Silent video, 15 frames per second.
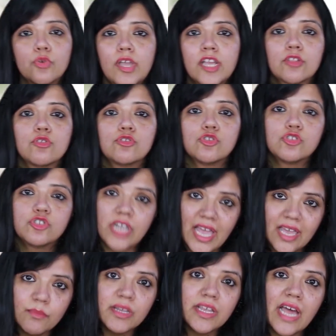तो एक तो जो
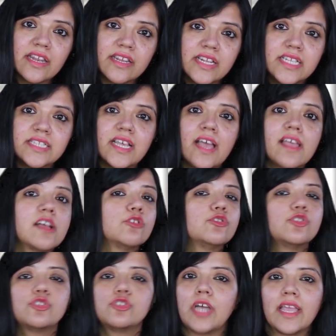चाय में कैलोरीज हैं या
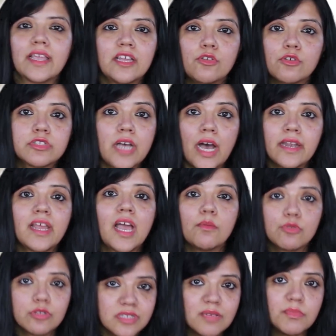जो चाय के नुकसान हैं
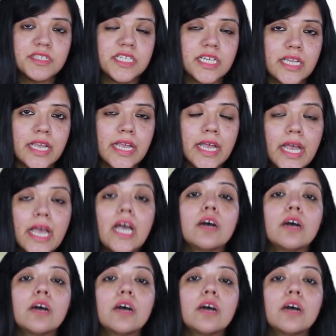आप उससे बचेंगे